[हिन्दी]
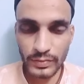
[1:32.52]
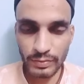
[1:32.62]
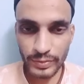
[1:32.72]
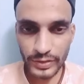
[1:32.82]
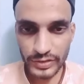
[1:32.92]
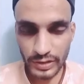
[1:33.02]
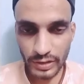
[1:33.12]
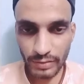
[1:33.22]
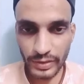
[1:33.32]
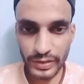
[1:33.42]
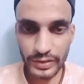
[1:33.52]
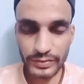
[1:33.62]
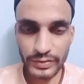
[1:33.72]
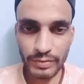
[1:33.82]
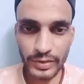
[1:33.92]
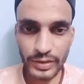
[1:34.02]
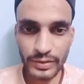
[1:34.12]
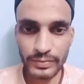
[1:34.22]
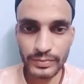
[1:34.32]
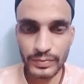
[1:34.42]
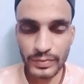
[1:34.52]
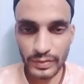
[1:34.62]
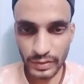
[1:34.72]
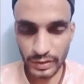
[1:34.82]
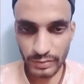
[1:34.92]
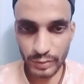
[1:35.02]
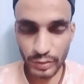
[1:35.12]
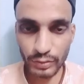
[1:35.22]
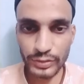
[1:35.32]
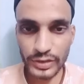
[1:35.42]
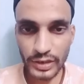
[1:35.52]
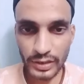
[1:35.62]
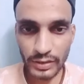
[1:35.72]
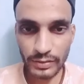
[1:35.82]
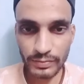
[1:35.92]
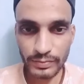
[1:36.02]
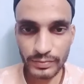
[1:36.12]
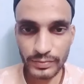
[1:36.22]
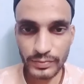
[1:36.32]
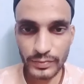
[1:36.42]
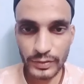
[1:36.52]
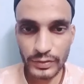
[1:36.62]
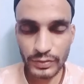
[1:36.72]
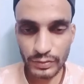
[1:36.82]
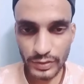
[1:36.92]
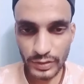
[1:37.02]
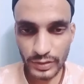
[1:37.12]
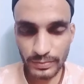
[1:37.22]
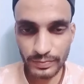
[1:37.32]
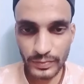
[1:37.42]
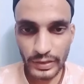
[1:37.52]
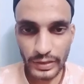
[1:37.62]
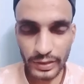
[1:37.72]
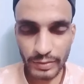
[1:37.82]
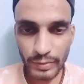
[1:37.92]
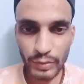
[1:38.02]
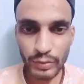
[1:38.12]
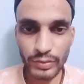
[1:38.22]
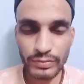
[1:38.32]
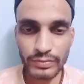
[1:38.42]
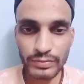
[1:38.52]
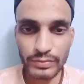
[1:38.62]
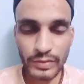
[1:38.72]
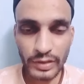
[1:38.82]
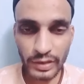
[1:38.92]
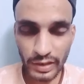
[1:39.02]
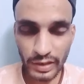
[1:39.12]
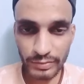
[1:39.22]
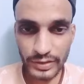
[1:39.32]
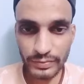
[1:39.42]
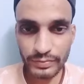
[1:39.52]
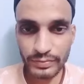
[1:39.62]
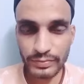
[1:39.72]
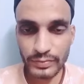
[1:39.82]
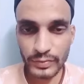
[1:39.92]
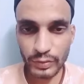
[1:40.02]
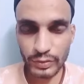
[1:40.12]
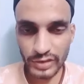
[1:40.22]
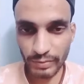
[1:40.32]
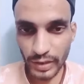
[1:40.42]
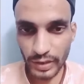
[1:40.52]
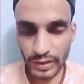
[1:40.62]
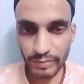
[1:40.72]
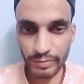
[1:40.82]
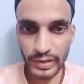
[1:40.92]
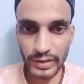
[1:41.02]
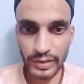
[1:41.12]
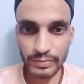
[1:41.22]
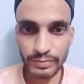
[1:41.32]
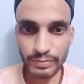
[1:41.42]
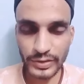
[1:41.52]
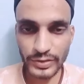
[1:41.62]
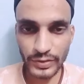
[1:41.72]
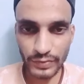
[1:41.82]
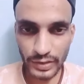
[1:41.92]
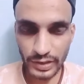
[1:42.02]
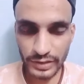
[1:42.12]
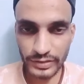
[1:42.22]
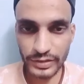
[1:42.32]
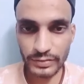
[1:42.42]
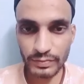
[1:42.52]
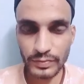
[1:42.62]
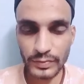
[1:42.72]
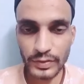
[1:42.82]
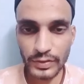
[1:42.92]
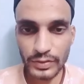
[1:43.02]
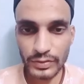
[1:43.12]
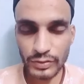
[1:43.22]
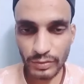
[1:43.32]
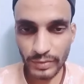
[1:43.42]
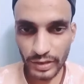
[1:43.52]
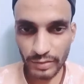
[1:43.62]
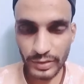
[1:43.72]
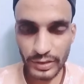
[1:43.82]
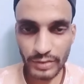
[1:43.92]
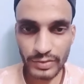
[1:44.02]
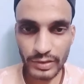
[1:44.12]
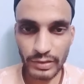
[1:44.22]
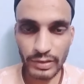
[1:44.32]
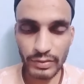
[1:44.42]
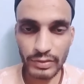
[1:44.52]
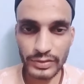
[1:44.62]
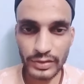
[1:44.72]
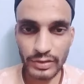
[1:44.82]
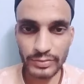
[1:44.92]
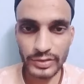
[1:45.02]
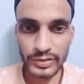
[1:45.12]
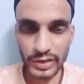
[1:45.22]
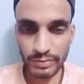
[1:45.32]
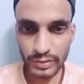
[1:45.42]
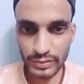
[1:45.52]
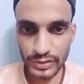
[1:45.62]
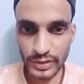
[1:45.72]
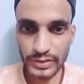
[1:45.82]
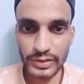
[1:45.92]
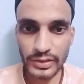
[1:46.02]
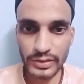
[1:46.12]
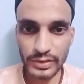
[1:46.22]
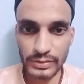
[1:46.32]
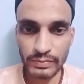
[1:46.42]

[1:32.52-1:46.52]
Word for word: बेशक हमारे दिल में गम और गुस्सा है क्योंकि एक मलून हरामी गोशा महल का एम एल बदजनवर राजा सिंह जो हमारे नबी करीम सल्लल्लाहु अलैहि वसल्लम की शान में गुस्ताखी कर कर